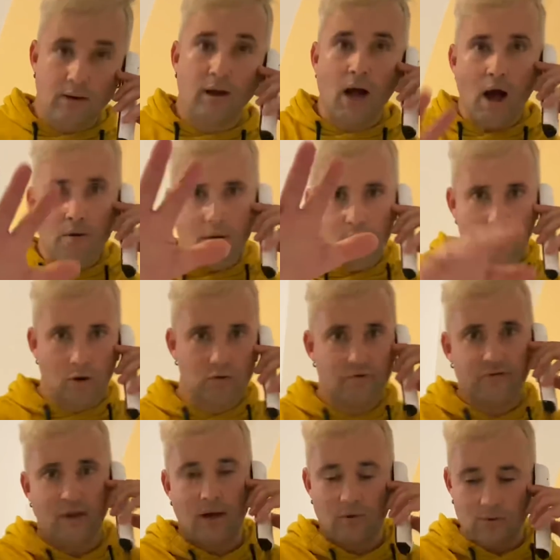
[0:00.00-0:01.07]
Calma, mano. Eu tô
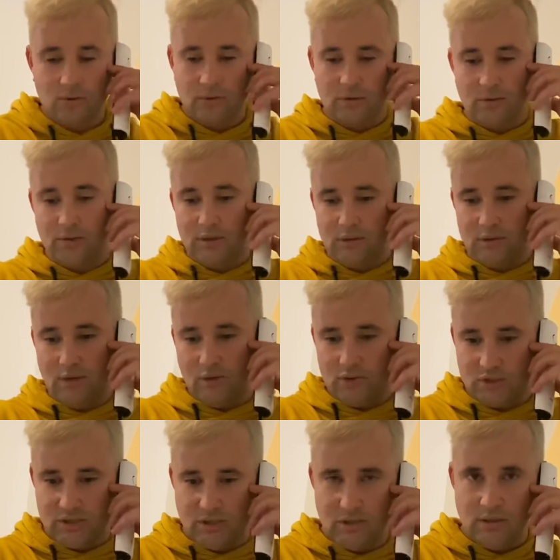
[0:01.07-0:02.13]
falando com o dono que dá o
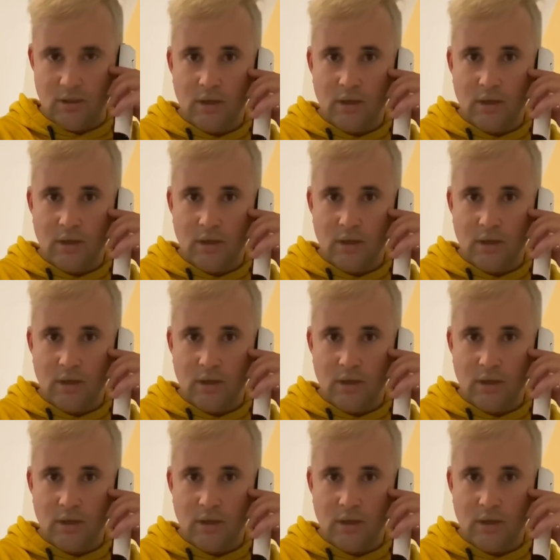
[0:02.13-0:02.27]
chão.